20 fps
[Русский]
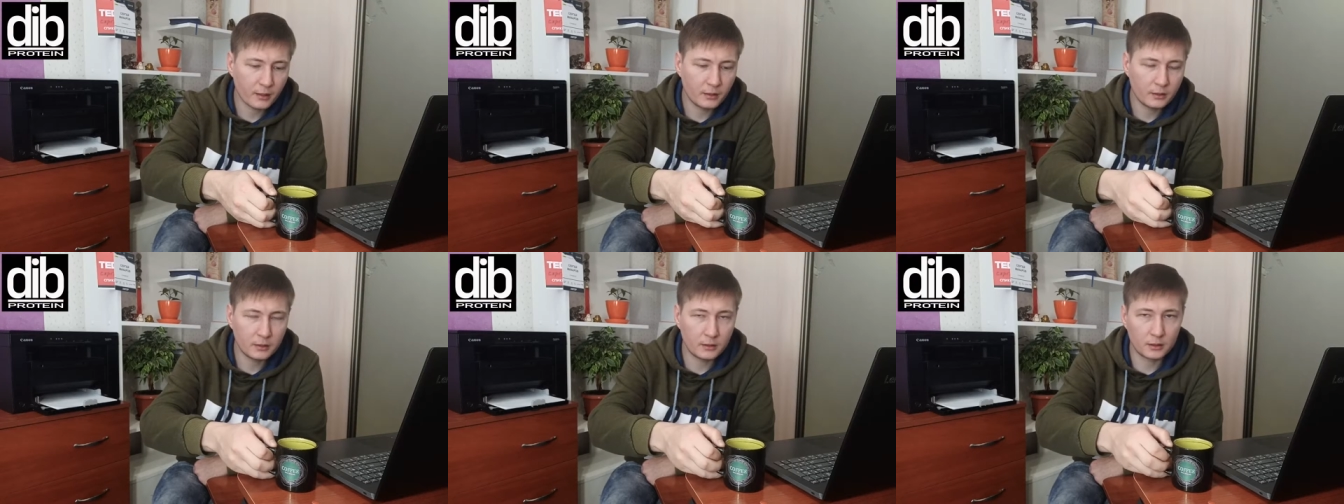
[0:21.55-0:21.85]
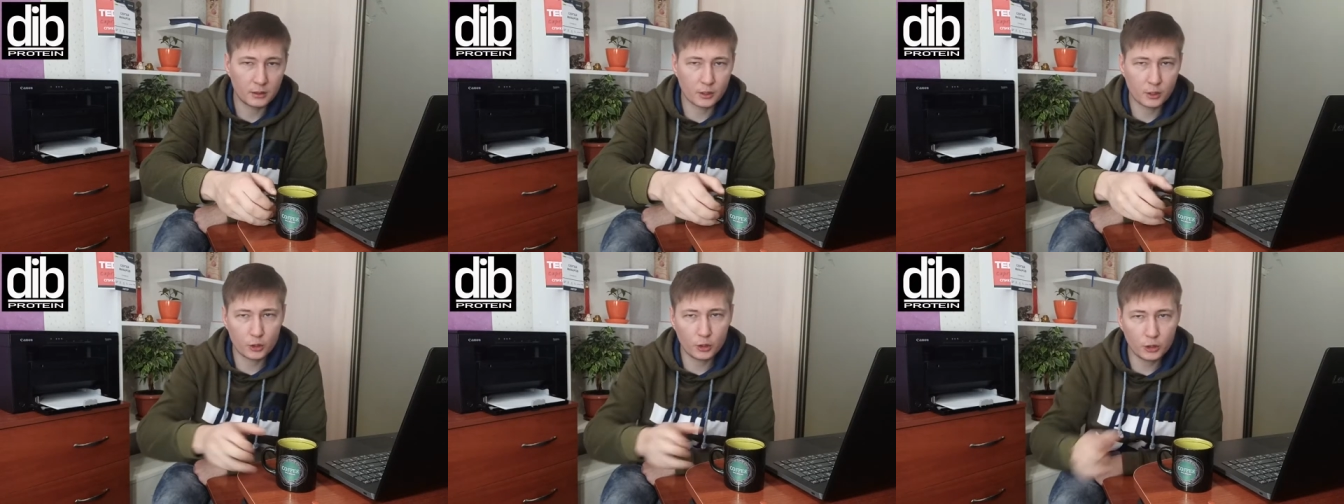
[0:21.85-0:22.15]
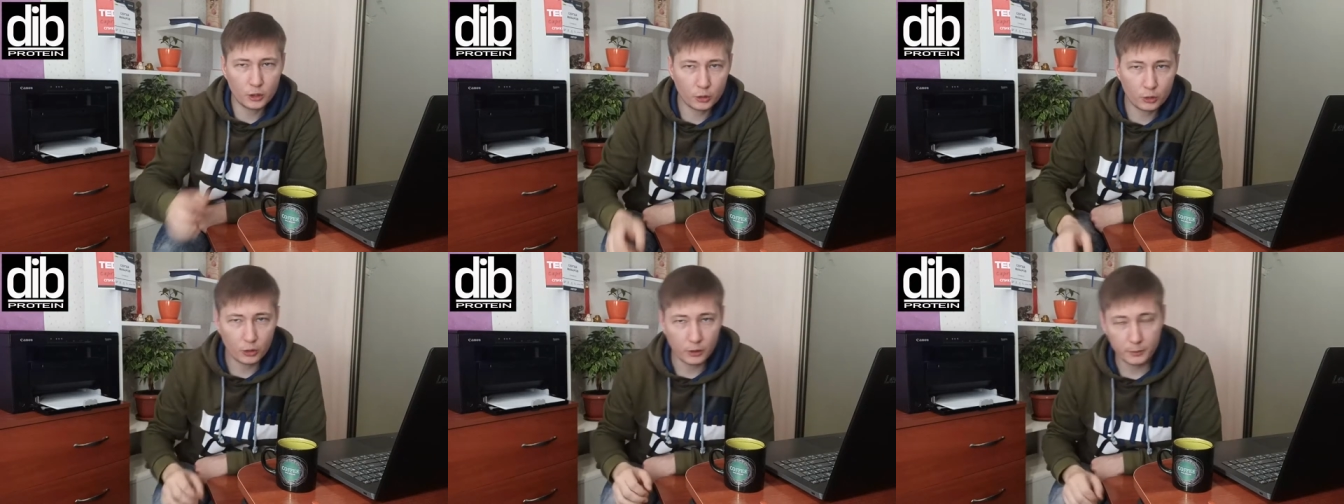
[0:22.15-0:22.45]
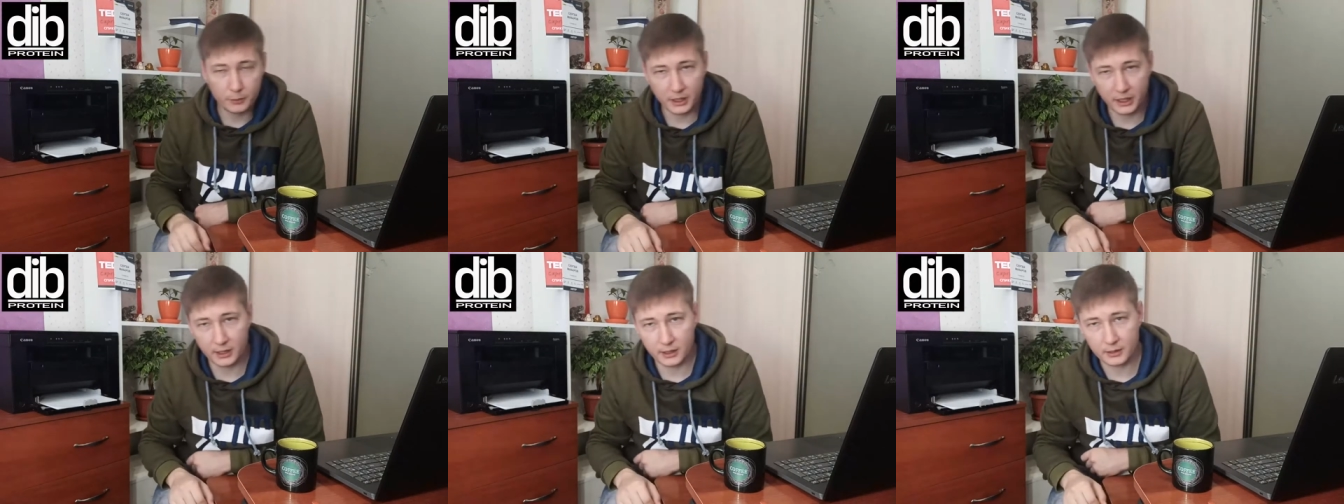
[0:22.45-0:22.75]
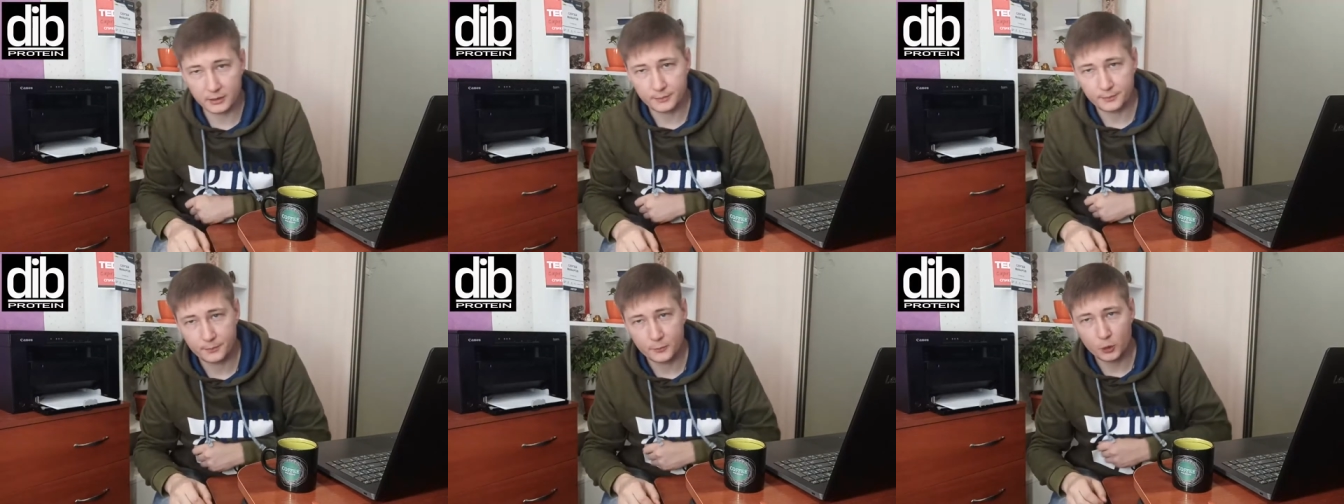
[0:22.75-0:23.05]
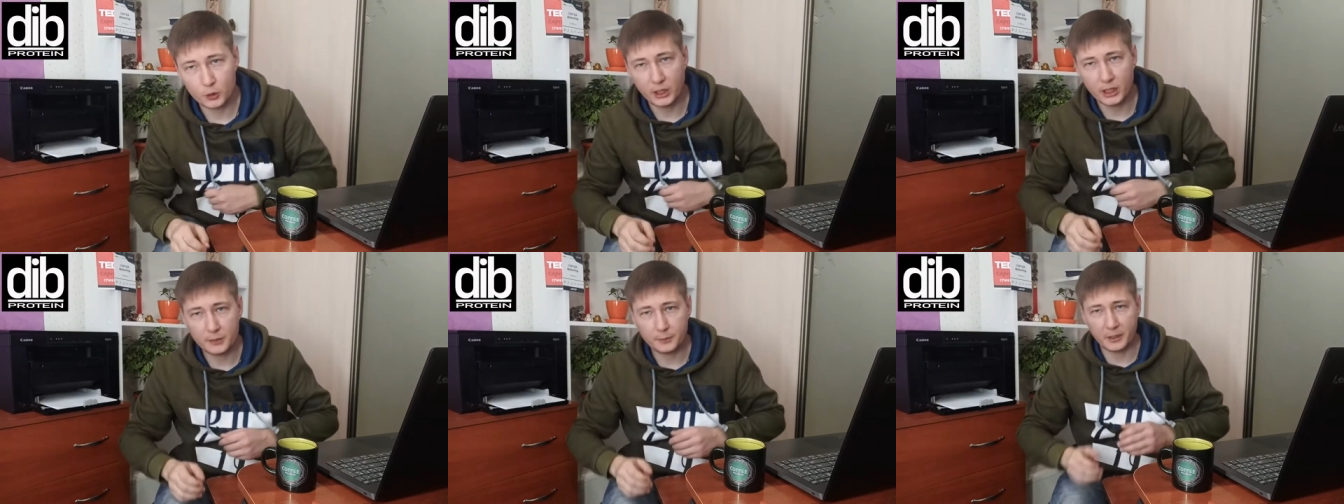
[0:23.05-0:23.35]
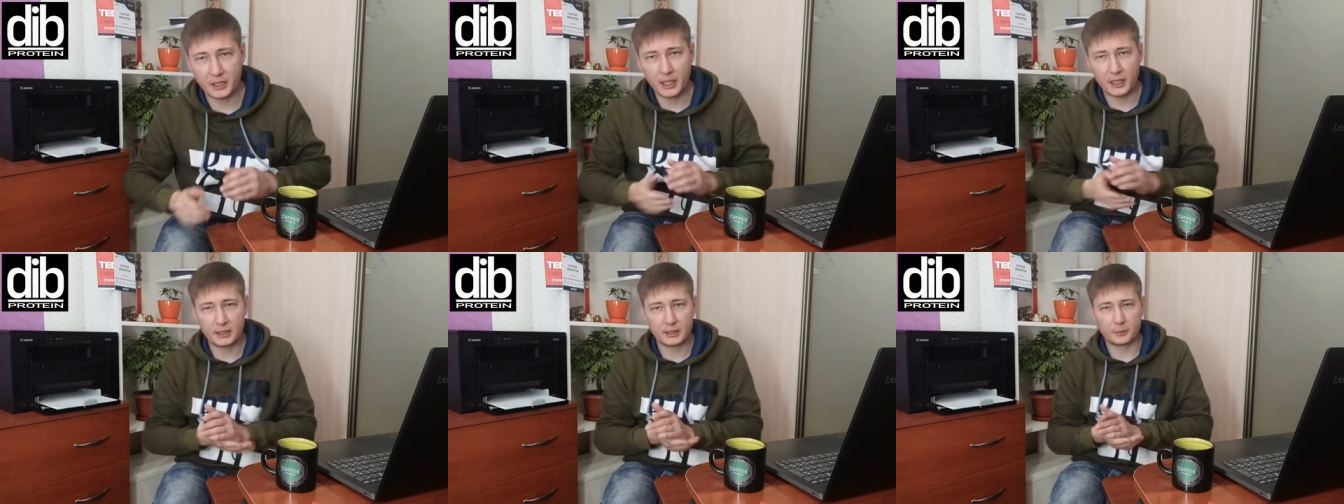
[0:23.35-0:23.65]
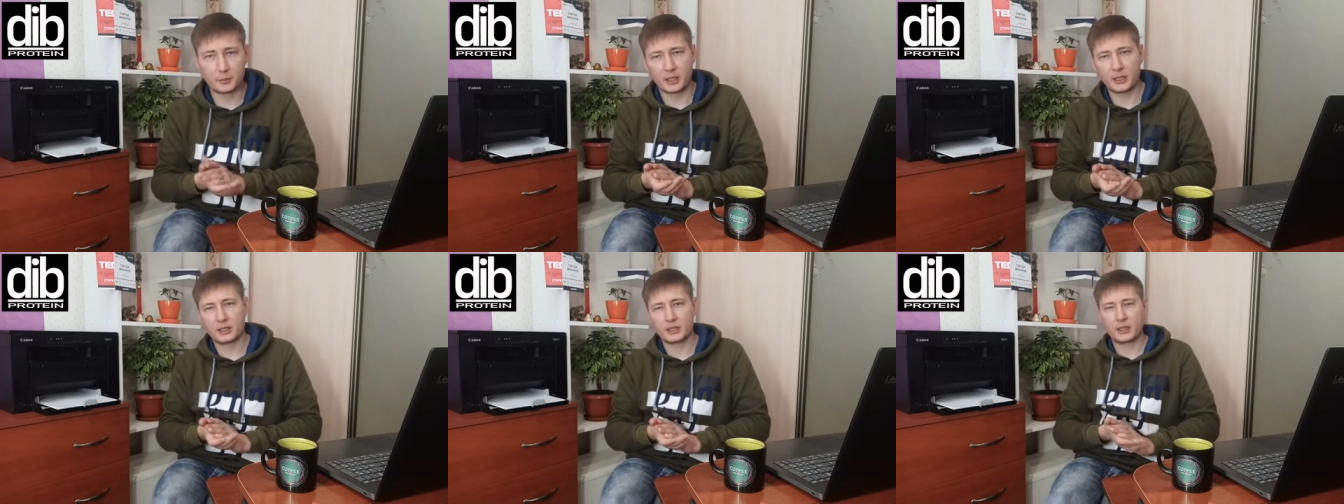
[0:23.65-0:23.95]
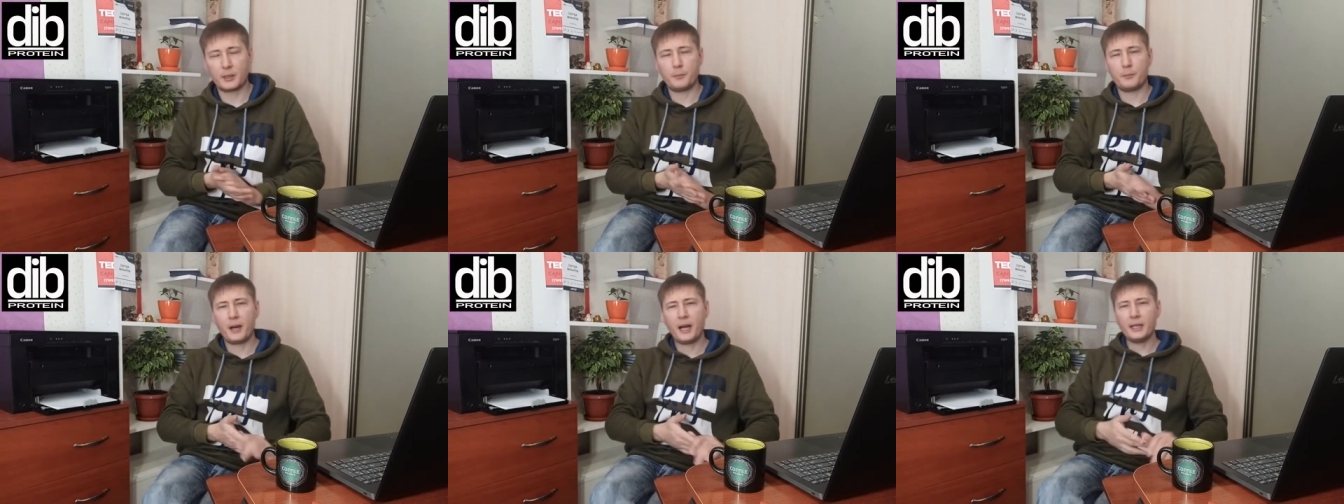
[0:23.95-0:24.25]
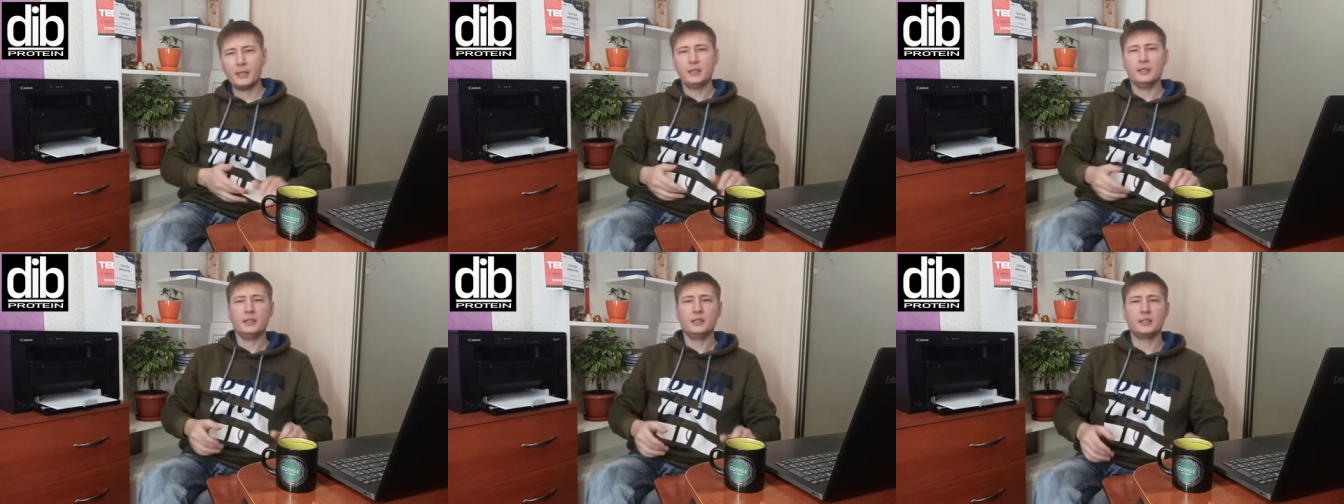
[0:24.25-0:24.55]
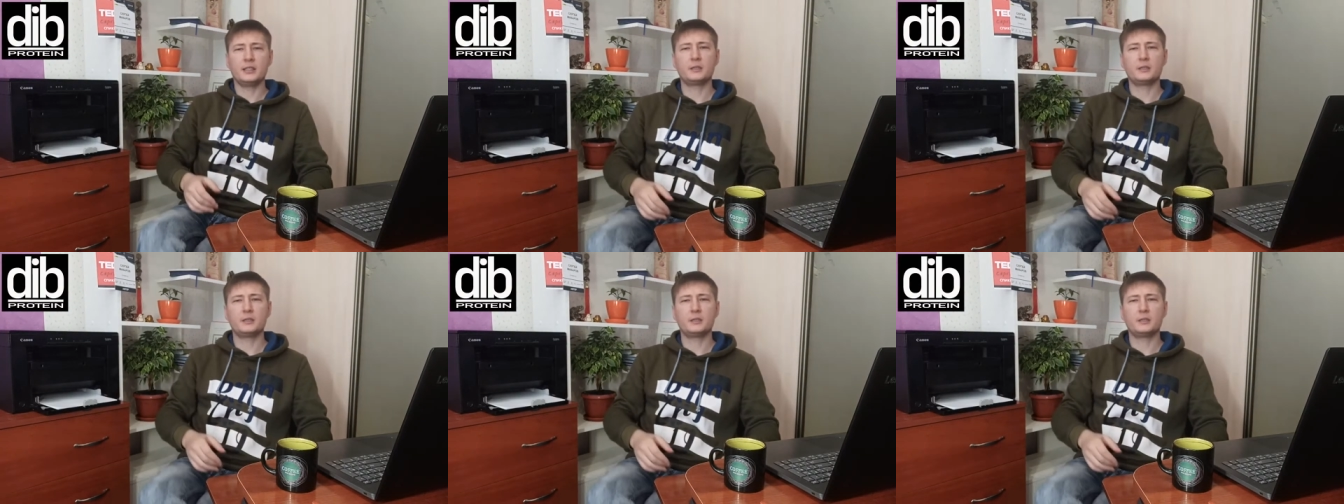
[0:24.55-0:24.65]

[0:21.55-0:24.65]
А, что такое бренд? Ну, есть понятие бренд компании,